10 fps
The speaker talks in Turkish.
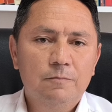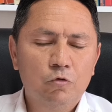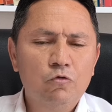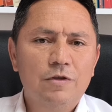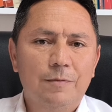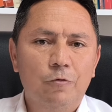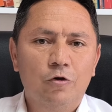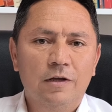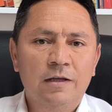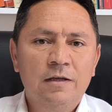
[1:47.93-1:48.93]
Bugün de
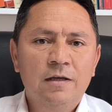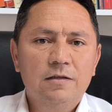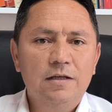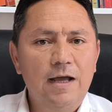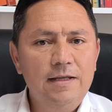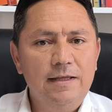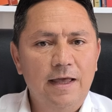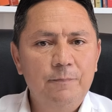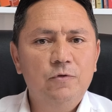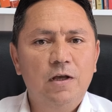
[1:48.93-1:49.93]
böyle. Yani
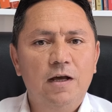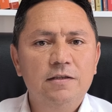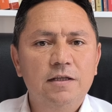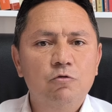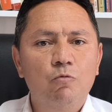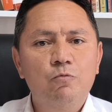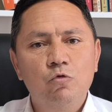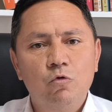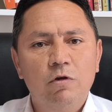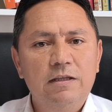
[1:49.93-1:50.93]
hep tarihteki o
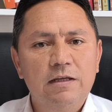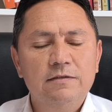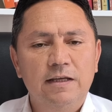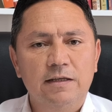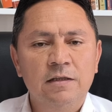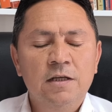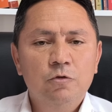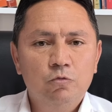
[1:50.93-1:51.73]
büyük olayları değil,